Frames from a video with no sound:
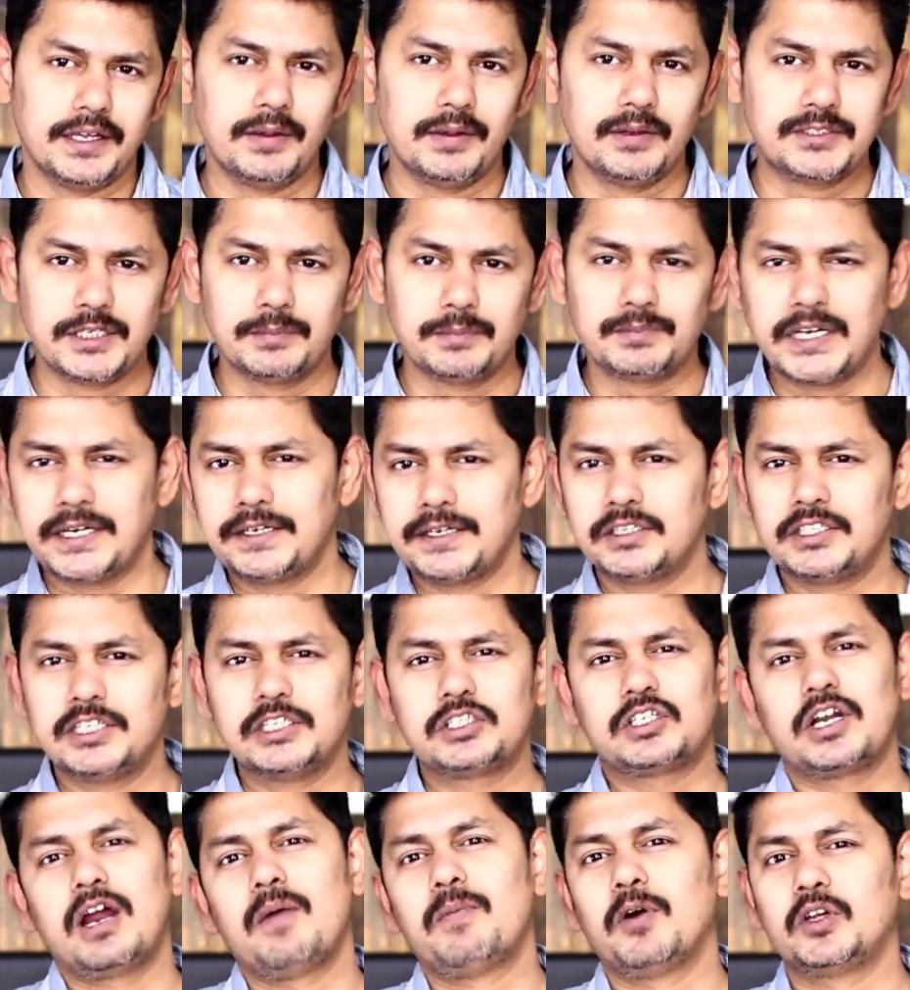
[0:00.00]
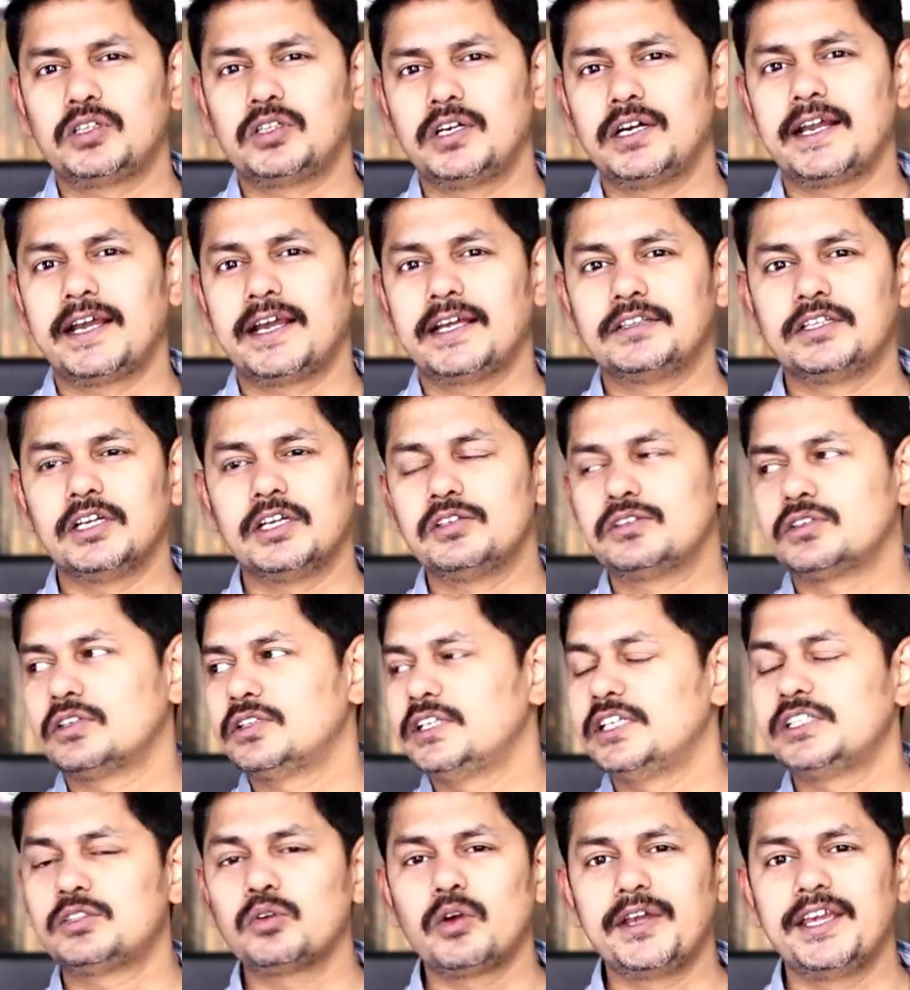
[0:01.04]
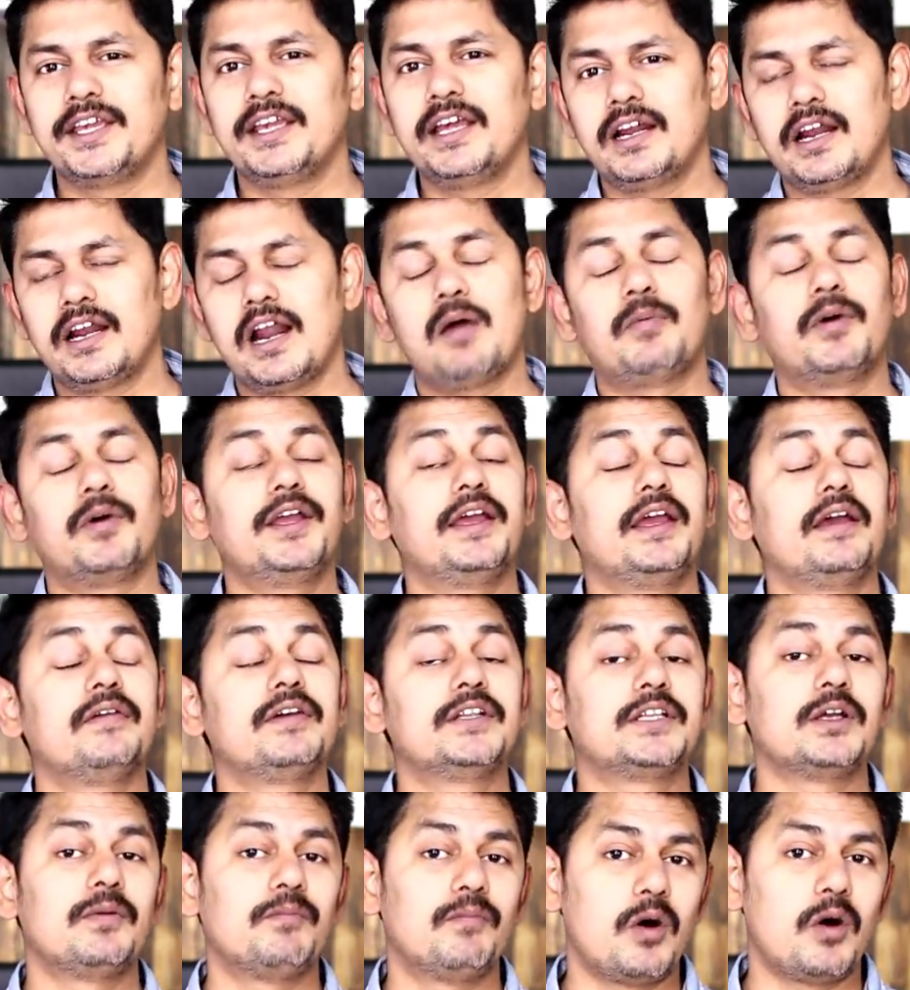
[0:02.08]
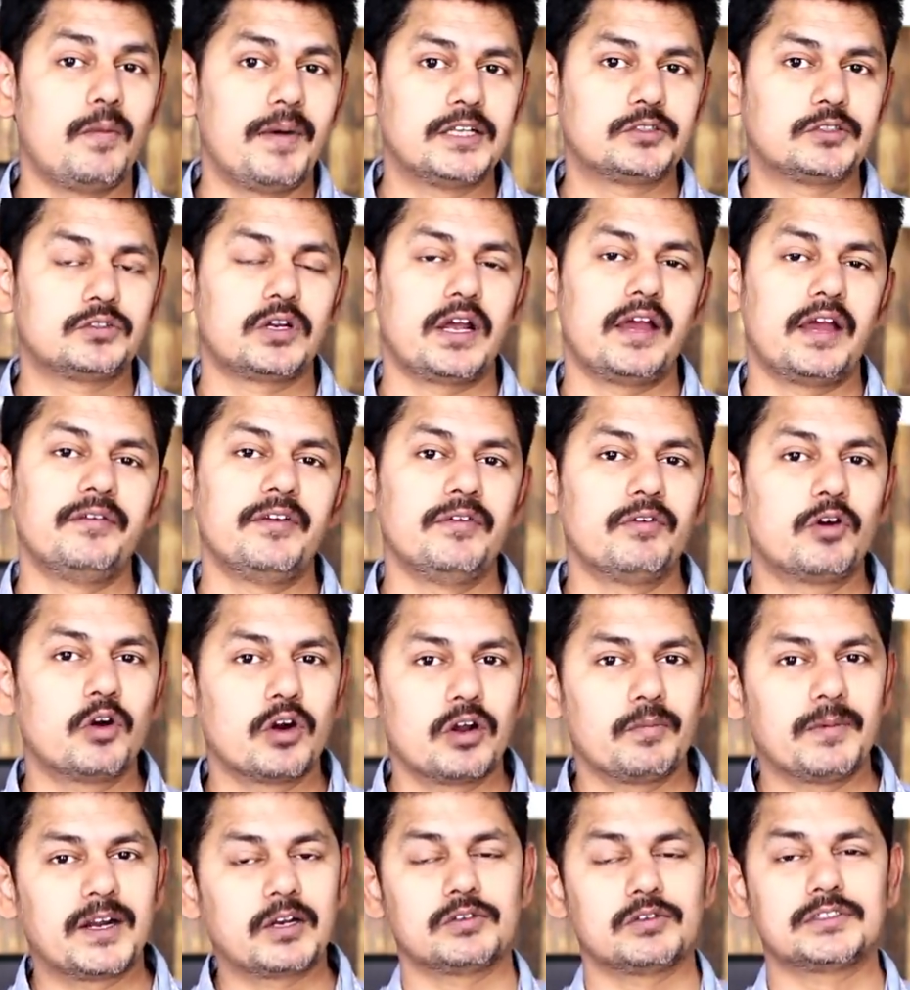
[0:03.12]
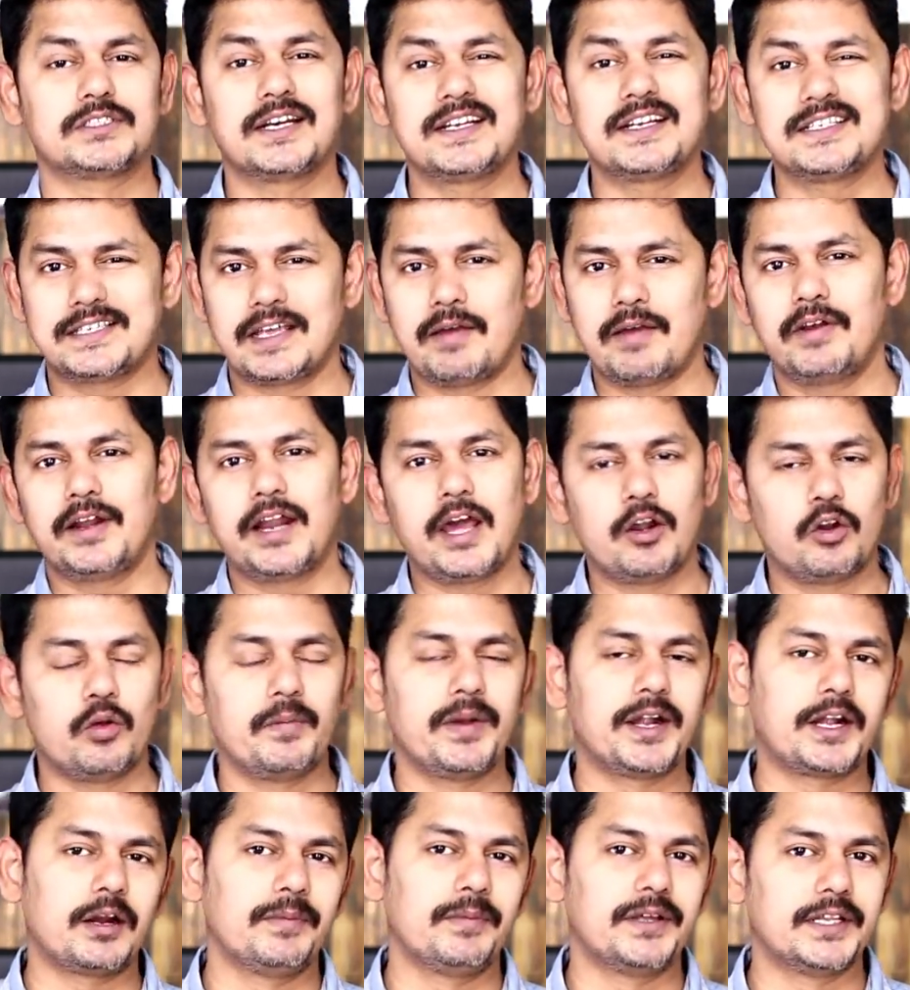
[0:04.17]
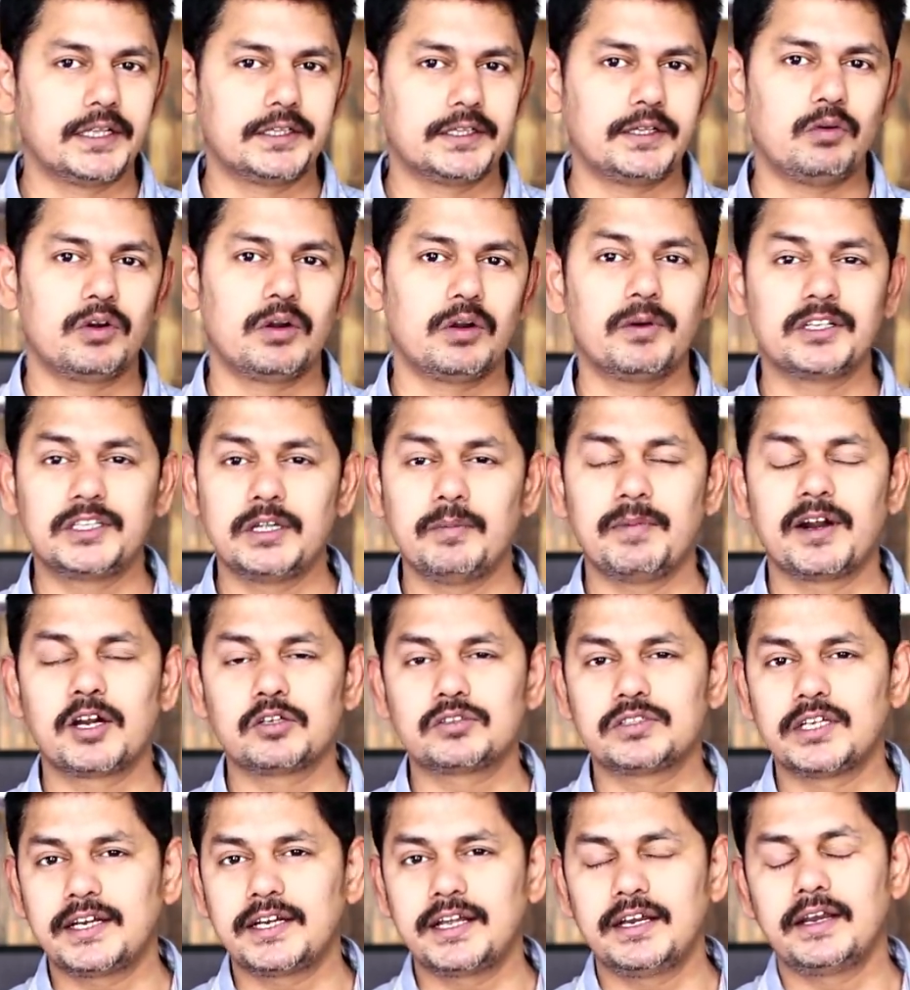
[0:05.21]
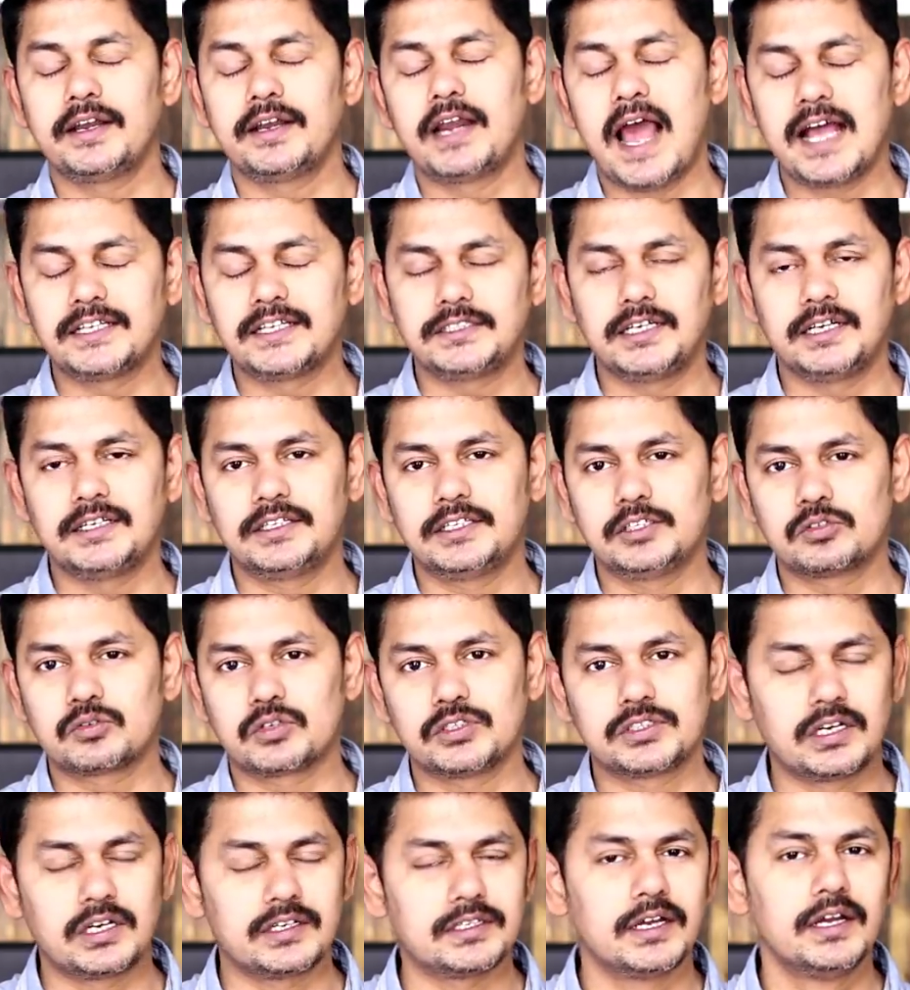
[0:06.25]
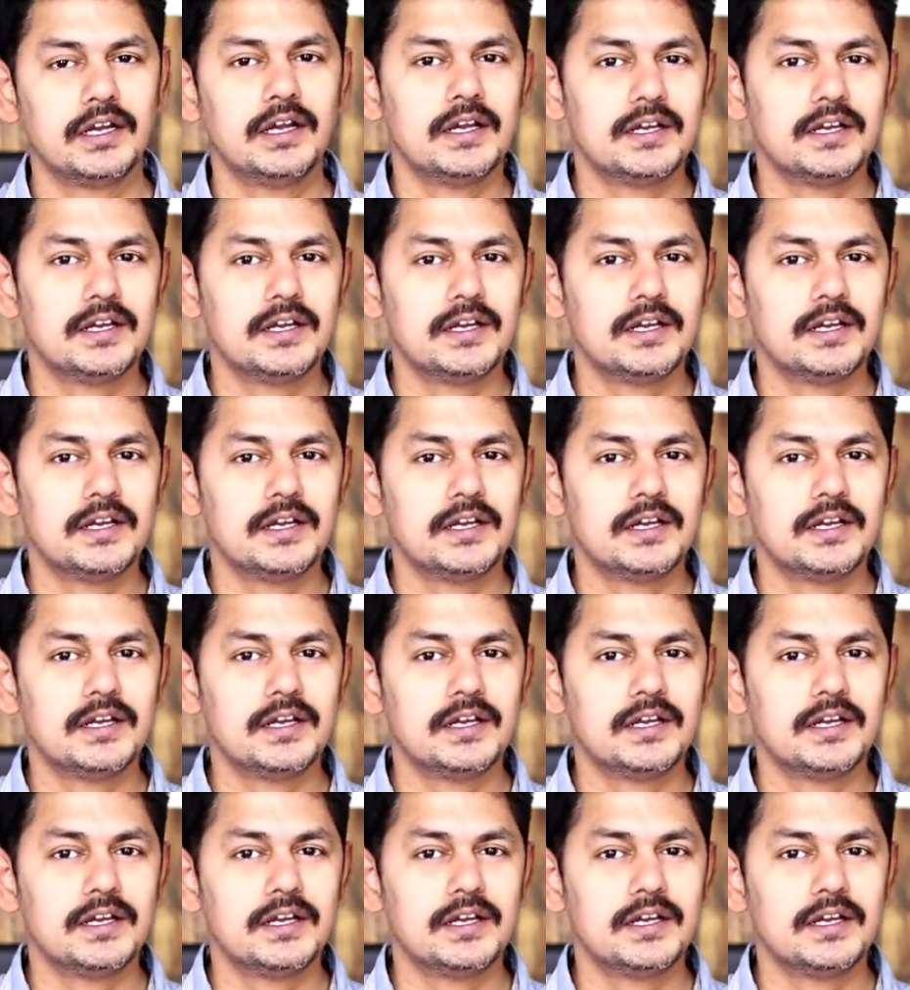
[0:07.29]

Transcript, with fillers: ఈ చిప్ ని తీసుకురాబోతున్నట్టుగా తెలుస్తుంది సో ఇయర్ రాబోయే ఏవైతే మొబైల్స్ ఉన్నాయో ఇవి కూడా మనకు వచ్చేసరికి ఒకసారికి సెవెన్ నానోమీటర్ మీద అయితే ఉండబోతుంది బట్ ఒకసారికి లాస్ట్ ఇయర్ తీసుకొచ్చిన